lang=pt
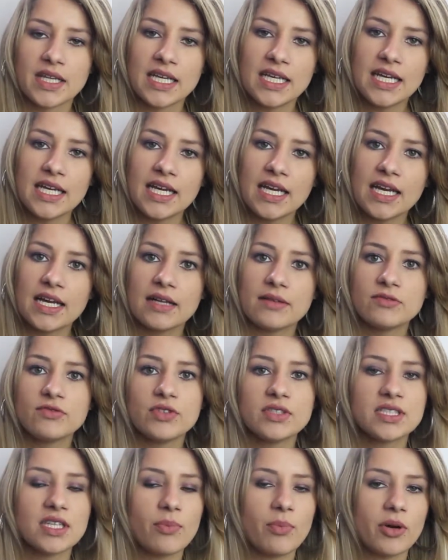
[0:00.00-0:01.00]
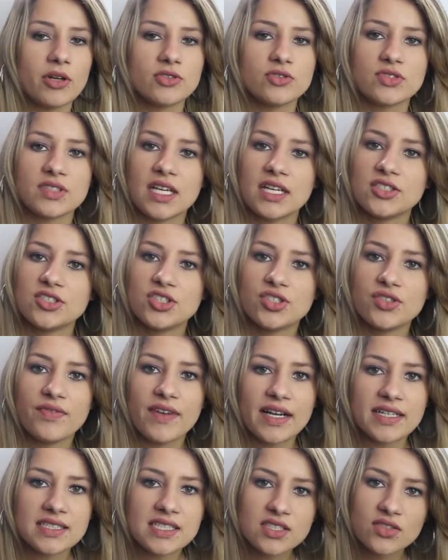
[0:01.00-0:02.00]
E você pode usar de
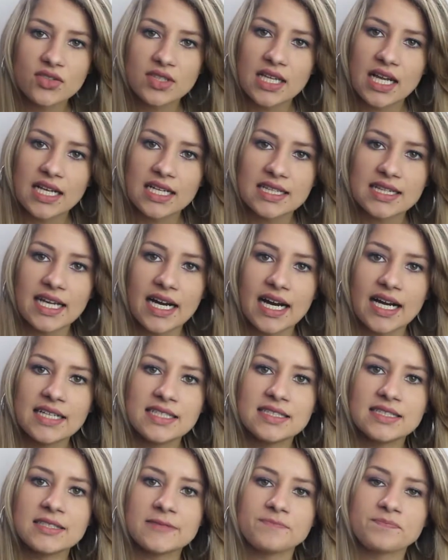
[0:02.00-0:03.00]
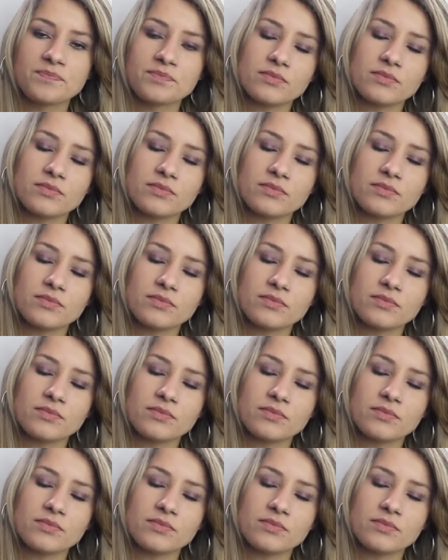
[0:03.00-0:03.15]
diversas finalidades